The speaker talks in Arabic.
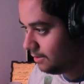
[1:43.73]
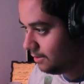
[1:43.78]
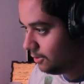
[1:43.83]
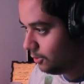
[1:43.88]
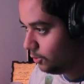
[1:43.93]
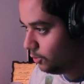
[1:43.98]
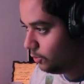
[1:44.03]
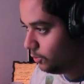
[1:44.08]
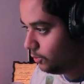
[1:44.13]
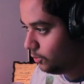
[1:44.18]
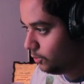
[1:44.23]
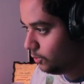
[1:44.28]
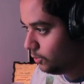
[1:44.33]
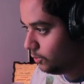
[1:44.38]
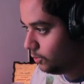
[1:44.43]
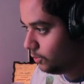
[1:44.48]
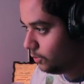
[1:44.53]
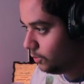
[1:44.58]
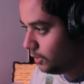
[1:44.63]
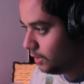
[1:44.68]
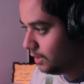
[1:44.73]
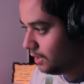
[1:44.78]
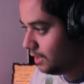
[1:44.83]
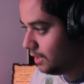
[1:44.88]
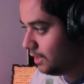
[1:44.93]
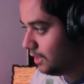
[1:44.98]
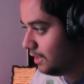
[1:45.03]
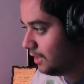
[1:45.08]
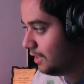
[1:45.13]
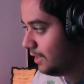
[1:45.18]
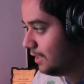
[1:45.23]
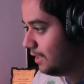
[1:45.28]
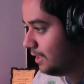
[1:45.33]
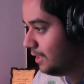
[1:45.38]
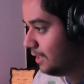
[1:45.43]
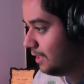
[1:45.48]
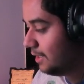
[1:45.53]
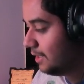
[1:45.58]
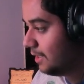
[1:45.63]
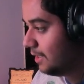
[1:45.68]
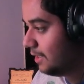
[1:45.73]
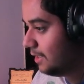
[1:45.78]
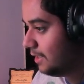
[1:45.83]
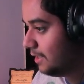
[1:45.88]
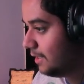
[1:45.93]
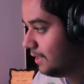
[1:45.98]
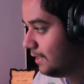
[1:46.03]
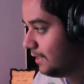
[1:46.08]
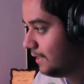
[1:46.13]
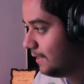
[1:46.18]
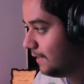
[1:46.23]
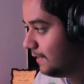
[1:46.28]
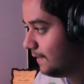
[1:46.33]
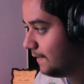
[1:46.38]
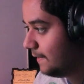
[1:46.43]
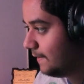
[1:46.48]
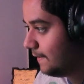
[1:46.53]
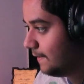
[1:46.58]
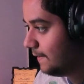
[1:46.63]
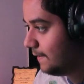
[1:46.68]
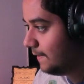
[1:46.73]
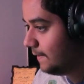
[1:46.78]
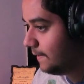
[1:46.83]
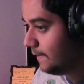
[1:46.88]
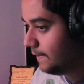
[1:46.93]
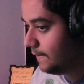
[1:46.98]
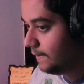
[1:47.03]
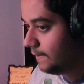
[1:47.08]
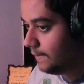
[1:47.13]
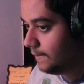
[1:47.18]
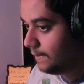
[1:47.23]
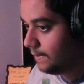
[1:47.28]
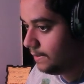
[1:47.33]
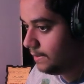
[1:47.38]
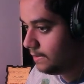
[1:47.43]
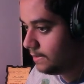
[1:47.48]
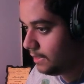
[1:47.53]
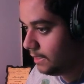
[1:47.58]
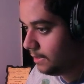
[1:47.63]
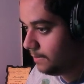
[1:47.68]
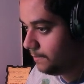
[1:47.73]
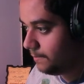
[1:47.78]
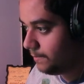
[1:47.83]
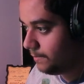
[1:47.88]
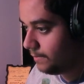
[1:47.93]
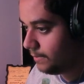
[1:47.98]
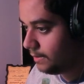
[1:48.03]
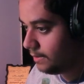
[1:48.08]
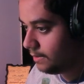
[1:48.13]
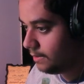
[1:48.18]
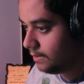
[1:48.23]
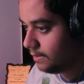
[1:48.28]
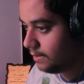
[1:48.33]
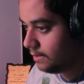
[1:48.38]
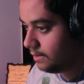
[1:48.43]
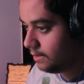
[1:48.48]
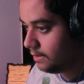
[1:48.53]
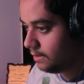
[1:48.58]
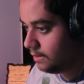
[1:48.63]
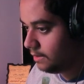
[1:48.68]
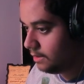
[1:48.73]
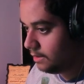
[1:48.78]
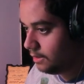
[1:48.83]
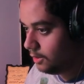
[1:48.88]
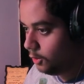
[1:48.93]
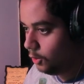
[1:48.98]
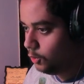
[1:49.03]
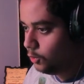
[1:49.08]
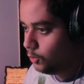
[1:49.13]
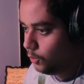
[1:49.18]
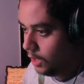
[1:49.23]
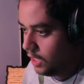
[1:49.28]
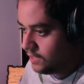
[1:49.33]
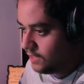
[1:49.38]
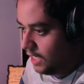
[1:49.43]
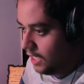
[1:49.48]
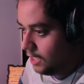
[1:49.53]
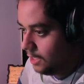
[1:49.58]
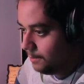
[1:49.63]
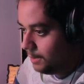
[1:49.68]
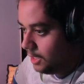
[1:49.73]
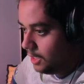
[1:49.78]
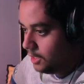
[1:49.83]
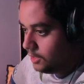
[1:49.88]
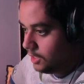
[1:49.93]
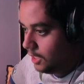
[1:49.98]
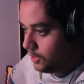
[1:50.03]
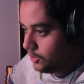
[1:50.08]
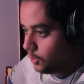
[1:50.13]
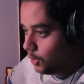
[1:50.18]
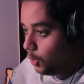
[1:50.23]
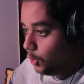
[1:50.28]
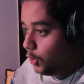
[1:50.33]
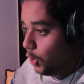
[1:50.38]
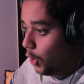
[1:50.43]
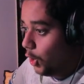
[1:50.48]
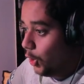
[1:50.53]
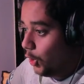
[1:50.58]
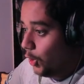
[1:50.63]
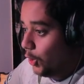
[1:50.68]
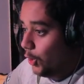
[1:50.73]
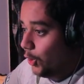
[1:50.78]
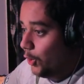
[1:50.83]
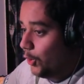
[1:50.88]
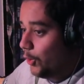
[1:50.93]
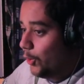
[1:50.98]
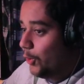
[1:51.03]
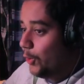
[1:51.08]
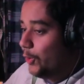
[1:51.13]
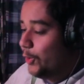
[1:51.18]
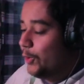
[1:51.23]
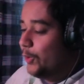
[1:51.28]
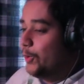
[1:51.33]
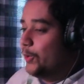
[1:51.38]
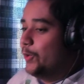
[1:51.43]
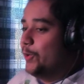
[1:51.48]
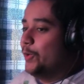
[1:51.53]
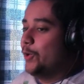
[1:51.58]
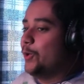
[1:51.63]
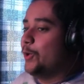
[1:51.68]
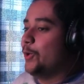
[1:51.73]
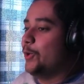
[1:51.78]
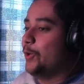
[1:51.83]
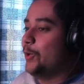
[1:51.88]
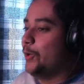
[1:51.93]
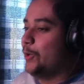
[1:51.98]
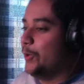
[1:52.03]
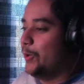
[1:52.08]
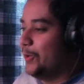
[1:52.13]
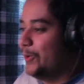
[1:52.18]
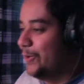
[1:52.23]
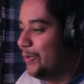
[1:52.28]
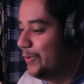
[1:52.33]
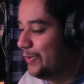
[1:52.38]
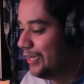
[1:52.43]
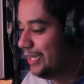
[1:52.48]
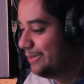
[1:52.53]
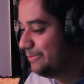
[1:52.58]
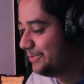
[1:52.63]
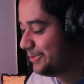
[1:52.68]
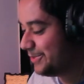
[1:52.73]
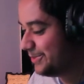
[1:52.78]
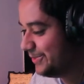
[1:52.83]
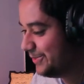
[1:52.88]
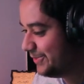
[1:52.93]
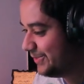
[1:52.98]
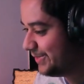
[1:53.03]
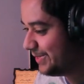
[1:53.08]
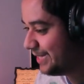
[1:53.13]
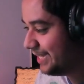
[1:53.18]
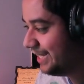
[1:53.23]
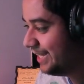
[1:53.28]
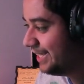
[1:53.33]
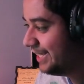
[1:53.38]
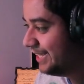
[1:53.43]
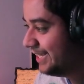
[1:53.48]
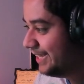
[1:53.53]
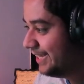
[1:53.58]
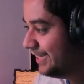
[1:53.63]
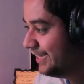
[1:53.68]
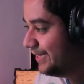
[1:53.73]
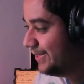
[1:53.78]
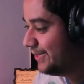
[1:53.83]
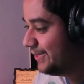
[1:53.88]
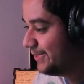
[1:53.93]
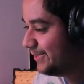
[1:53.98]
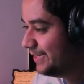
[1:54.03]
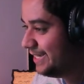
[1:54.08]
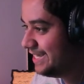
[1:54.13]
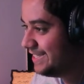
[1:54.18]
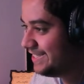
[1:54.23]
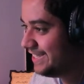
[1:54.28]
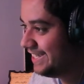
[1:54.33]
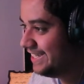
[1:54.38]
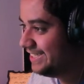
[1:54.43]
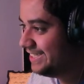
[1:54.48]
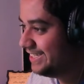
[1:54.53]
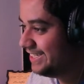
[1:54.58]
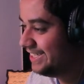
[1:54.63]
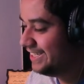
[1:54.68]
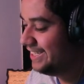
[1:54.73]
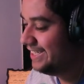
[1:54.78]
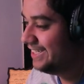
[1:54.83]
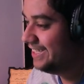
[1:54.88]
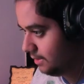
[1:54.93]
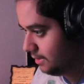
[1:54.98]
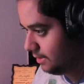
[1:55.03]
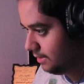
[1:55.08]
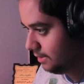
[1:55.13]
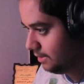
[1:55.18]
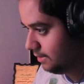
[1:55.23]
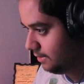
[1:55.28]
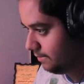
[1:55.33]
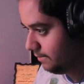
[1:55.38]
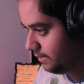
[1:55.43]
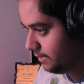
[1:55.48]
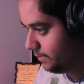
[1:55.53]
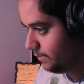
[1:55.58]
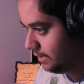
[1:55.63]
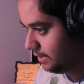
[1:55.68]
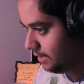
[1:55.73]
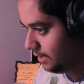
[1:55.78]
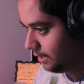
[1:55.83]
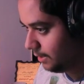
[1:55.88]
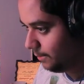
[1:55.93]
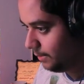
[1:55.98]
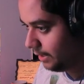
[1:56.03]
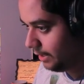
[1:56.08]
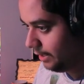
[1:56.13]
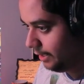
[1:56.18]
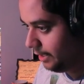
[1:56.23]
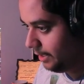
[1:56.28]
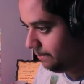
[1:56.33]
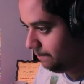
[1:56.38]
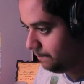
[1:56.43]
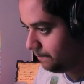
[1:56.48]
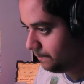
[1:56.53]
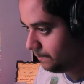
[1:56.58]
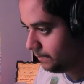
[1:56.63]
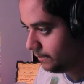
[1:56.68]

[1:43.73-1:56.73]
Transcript: حلوه سالم حلوه يا سالم سيرجي يوه يا المرور يوه يا سيرجي بسم الله الرحمن الرحيم